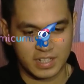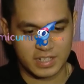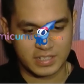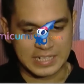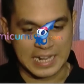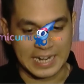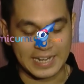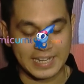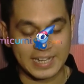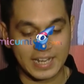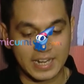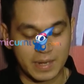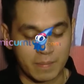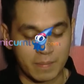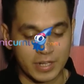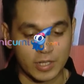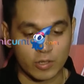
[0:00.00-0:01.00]
dan ini kan
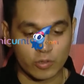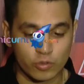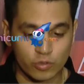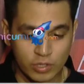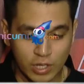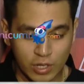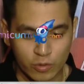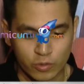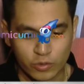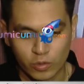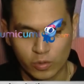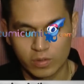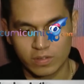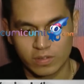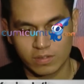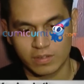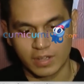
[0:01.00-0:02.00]
emang dikhususkan untuk
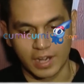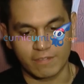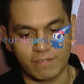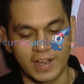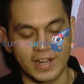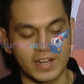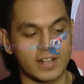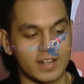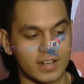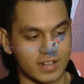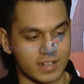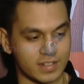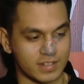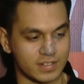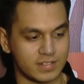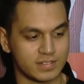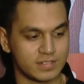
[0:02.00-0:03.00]
grand final
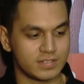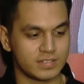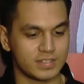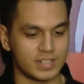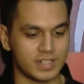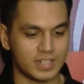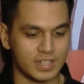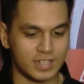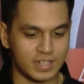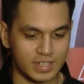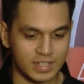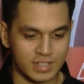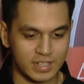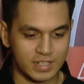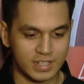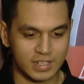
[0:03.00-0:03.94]
jadi